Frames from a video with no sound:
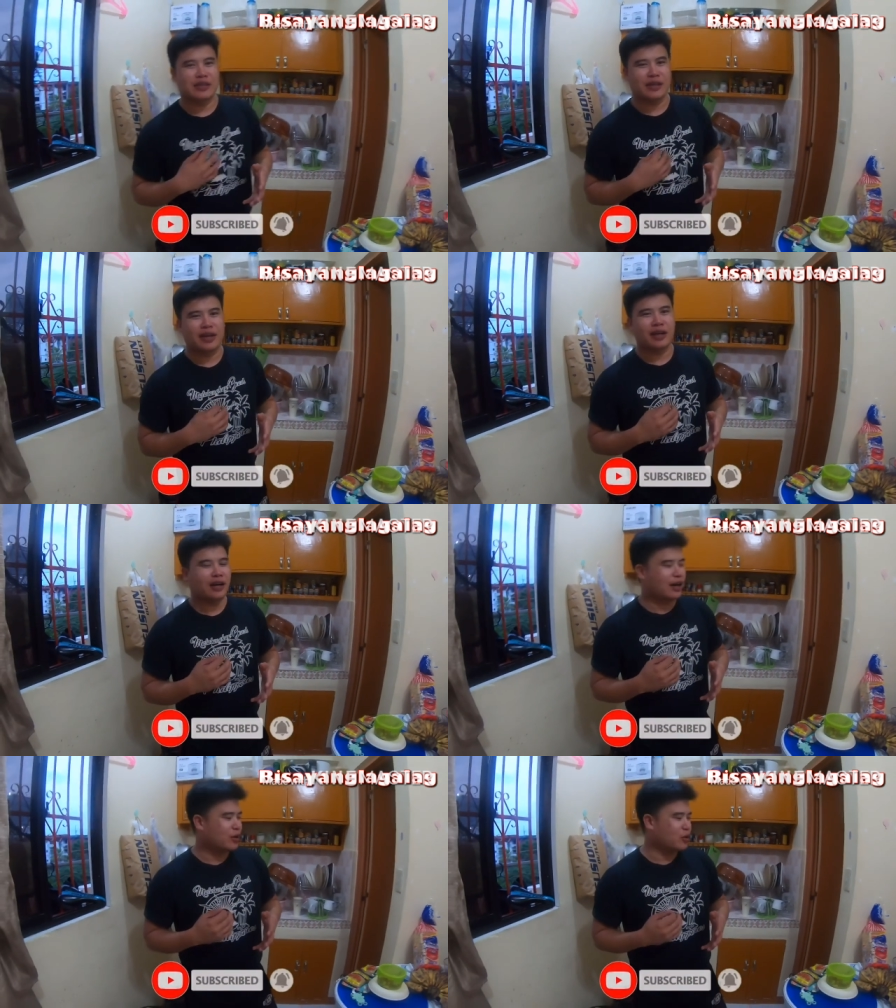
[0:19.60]

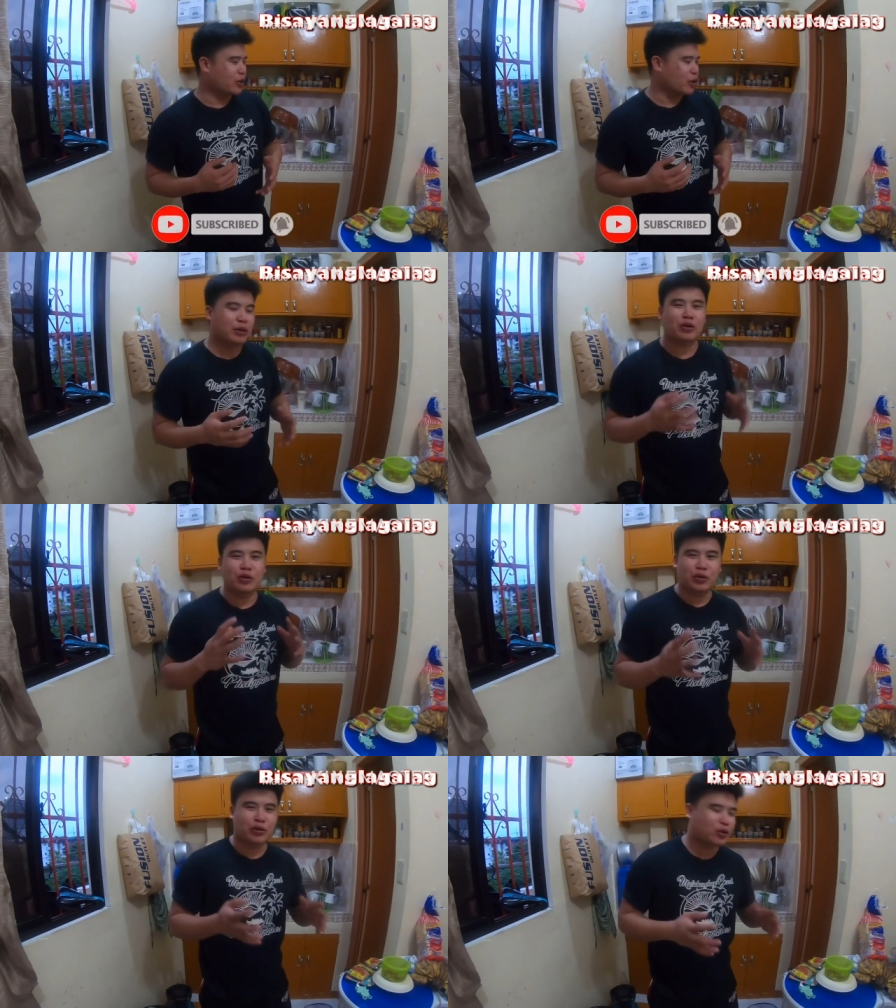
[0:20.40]
uh, ano tayo,
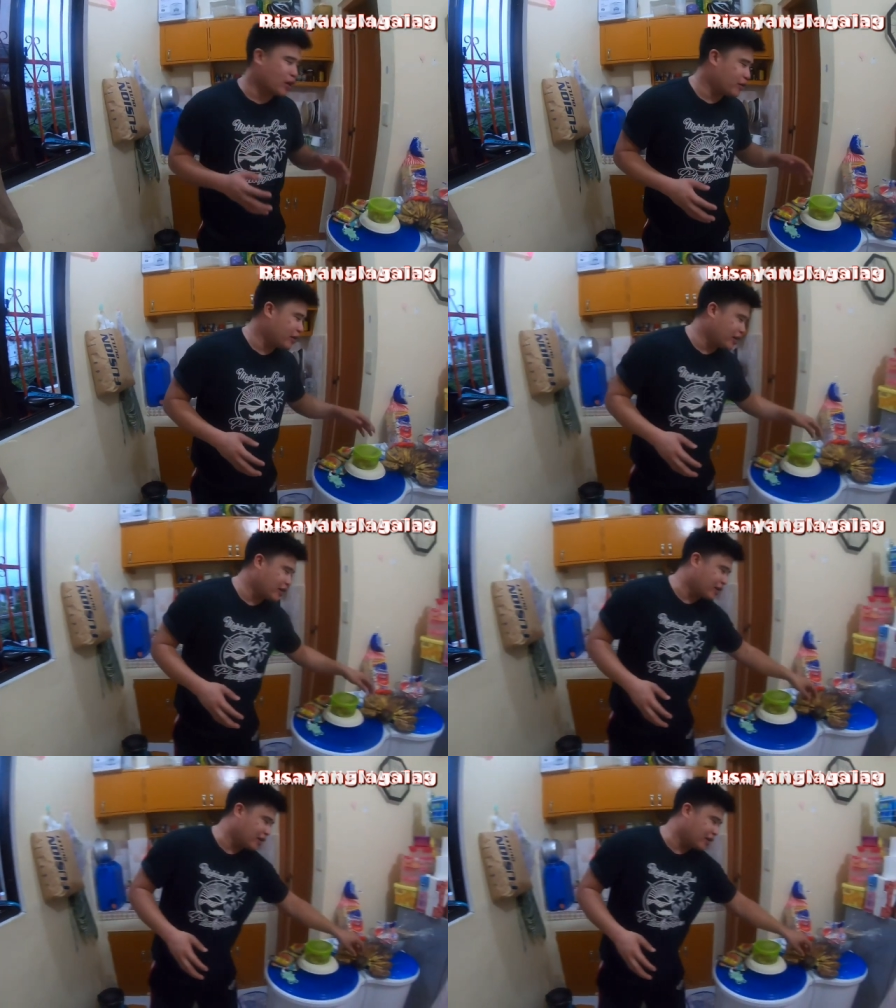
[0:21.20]
magluluto tayo ng